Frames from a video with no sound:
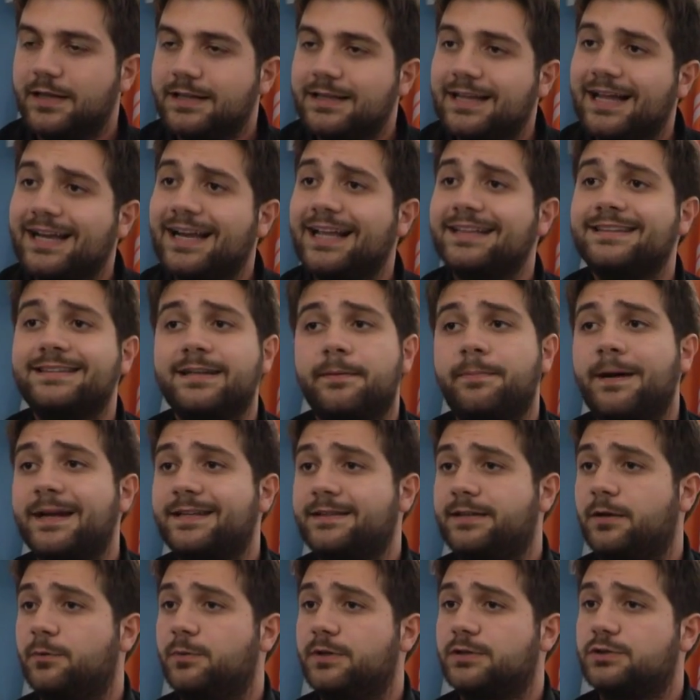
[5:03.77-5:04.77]
Dall'altra
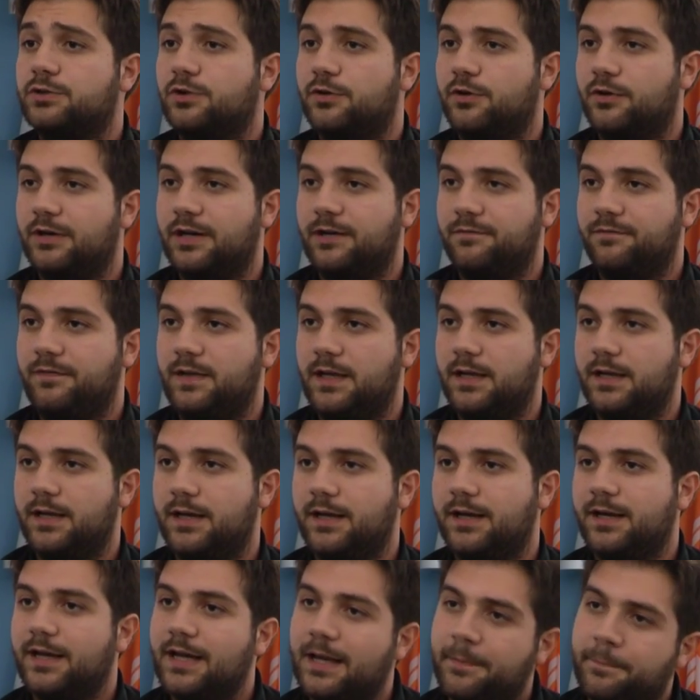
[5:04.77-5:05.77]
parte questo non
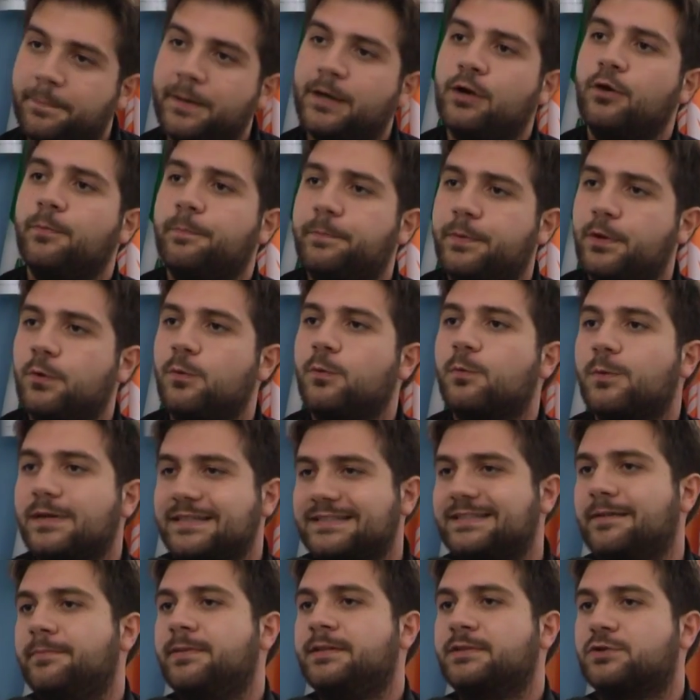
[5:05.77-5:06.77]
avviene e per lo più
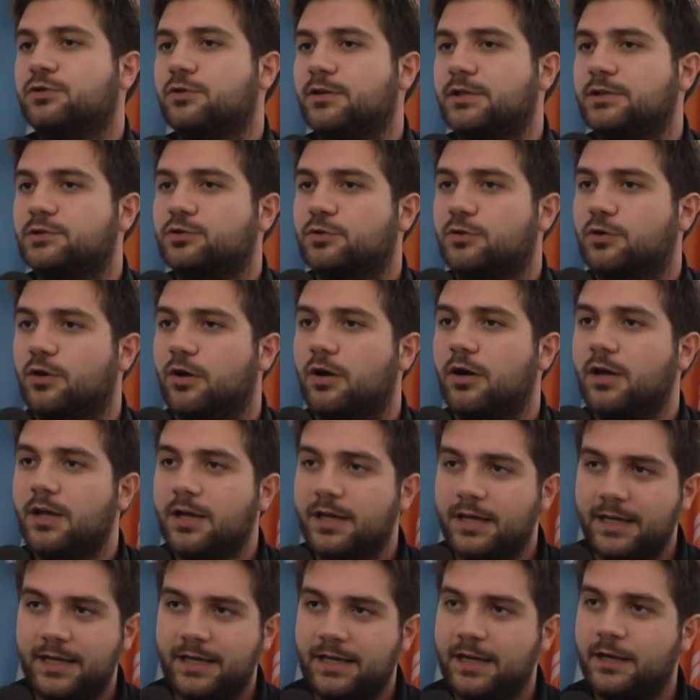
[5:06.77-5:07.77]
queste persone sono
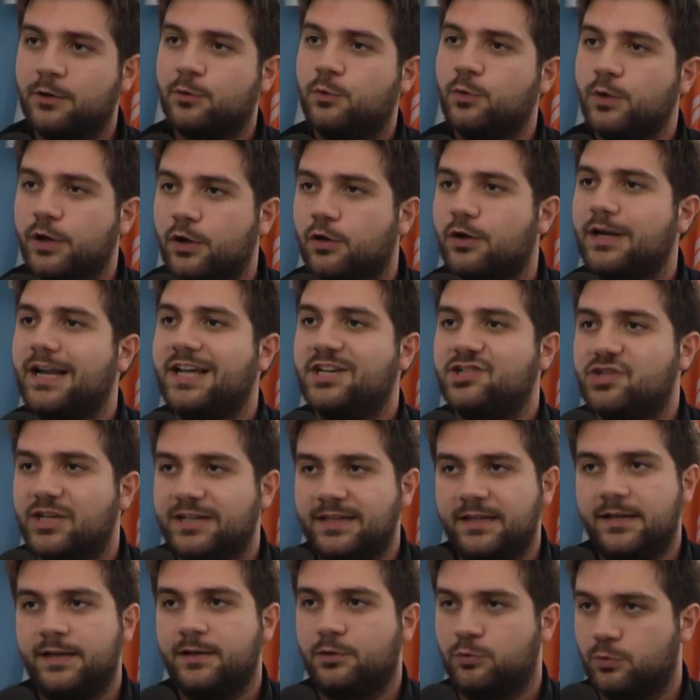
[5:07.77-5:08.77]
in alcuni collegi
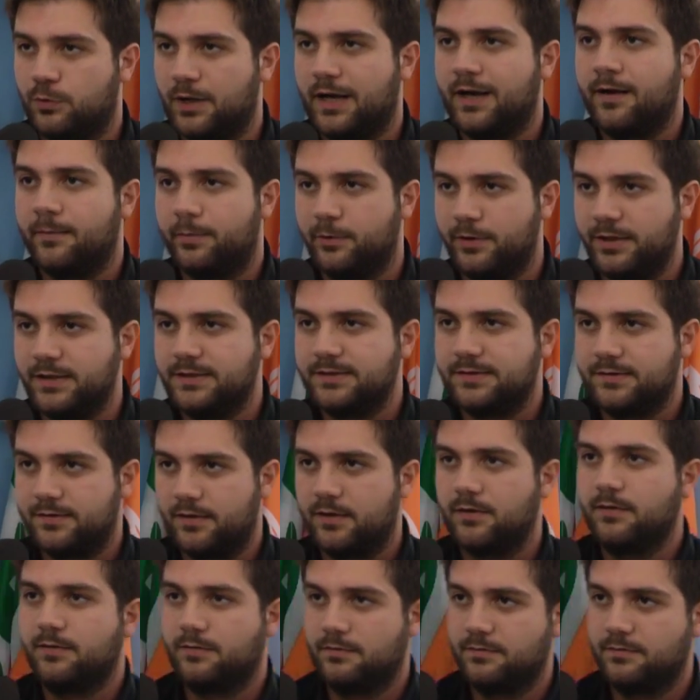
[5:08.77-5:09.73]
addirittura capolisti.